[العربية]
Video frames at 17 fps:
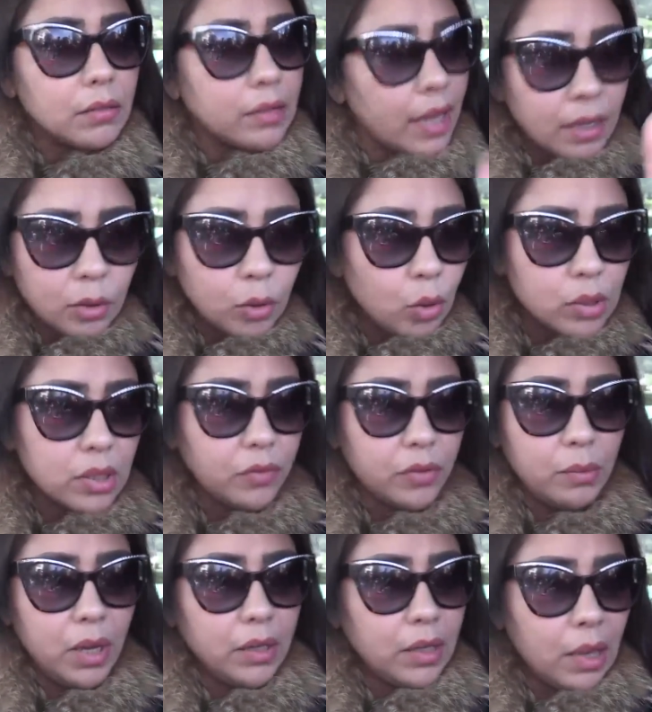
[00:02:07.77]
كاين دوسي
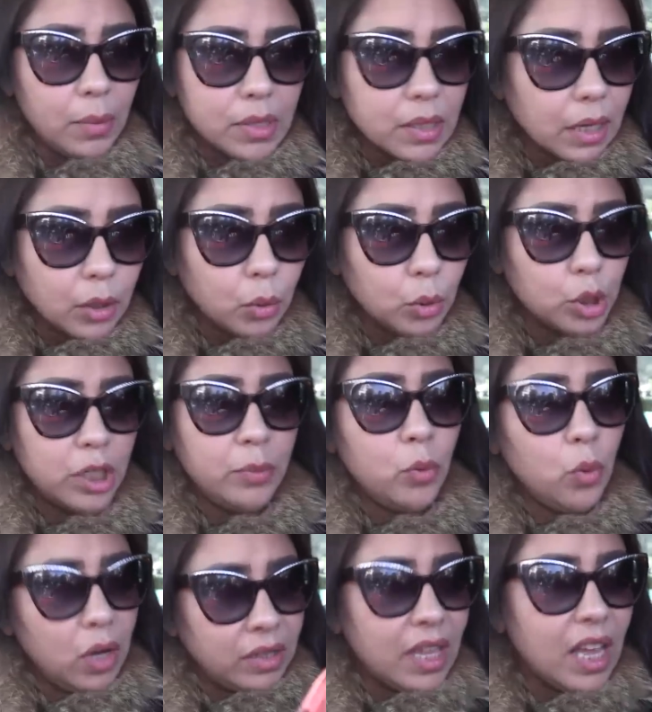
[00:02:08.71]
في المحكمه تقدروا
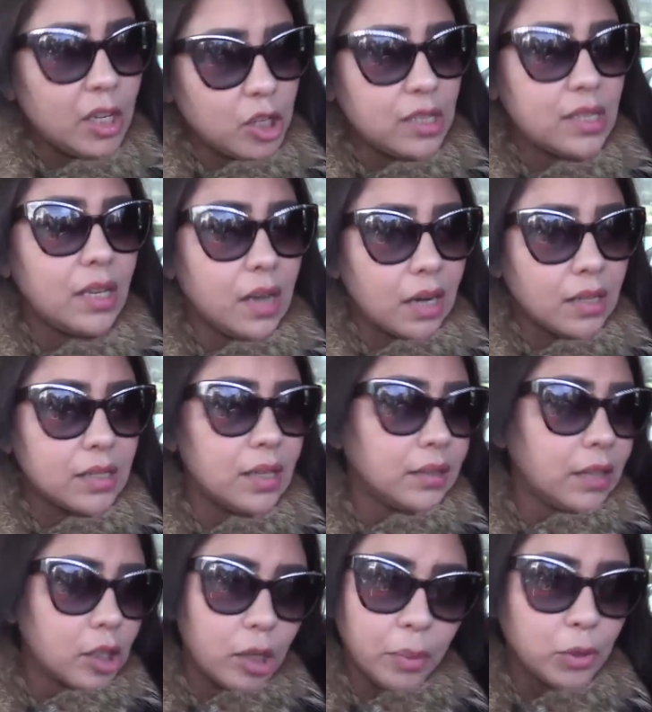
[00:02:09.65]
تجيبوه عندها جلسه نهار
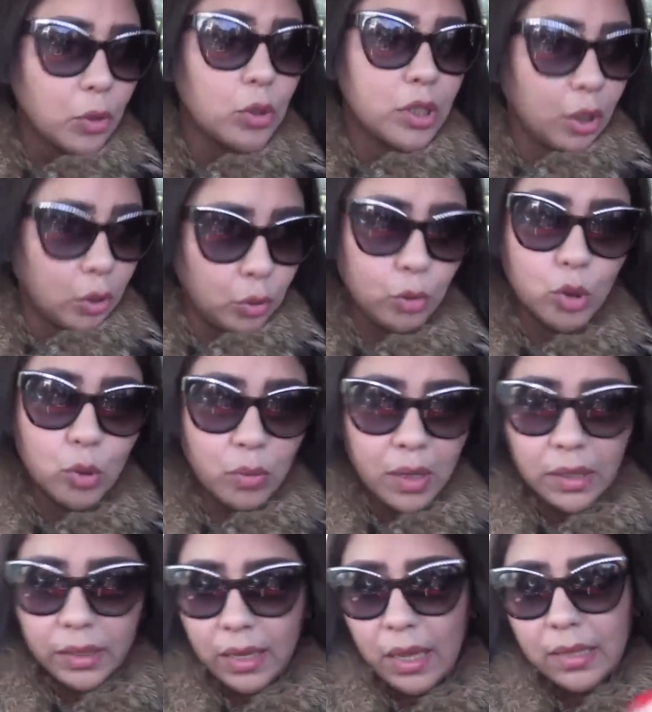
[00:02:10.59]
19 بغيتوا تتاكدوا
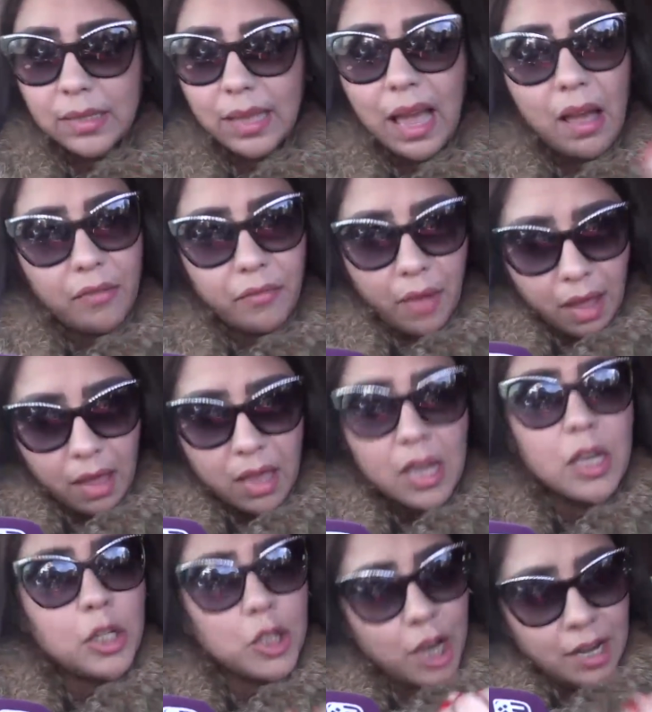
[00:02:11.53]
نتوما كصحافه
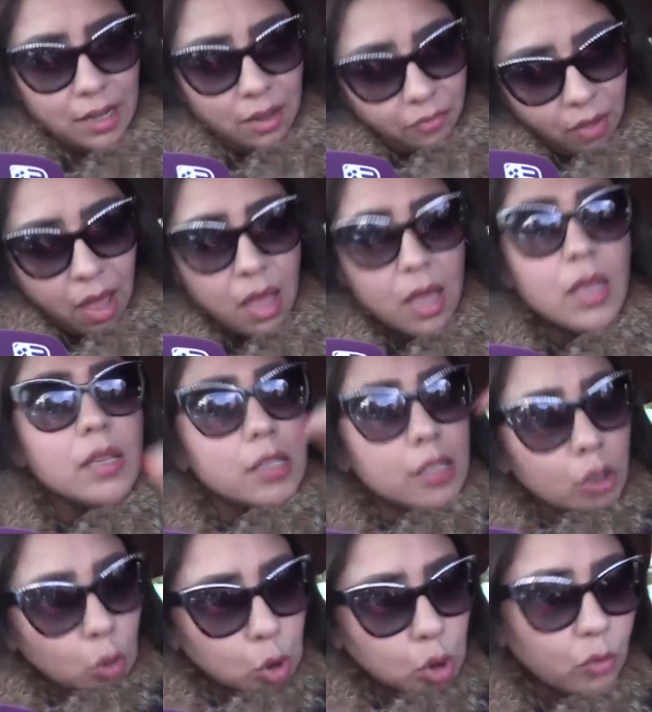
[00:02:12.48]
شريفه
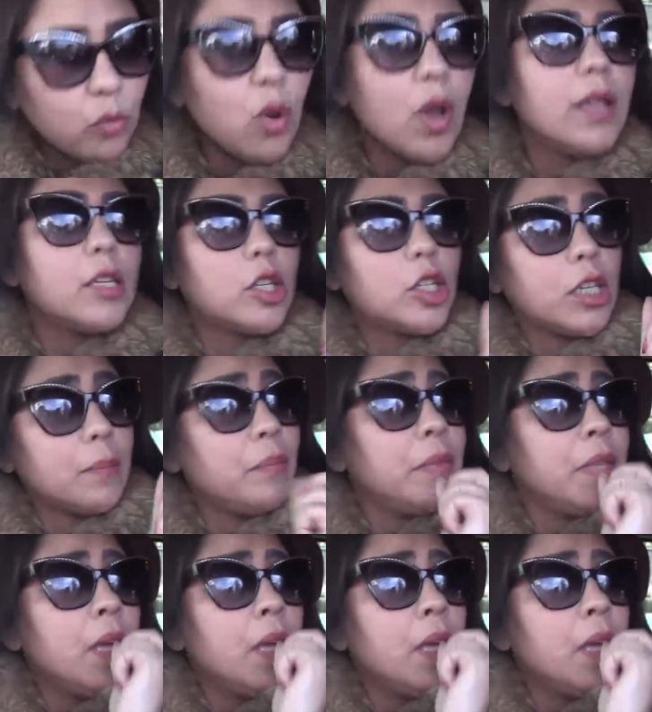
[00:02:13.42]
سيروا شوفوا هذا الشيء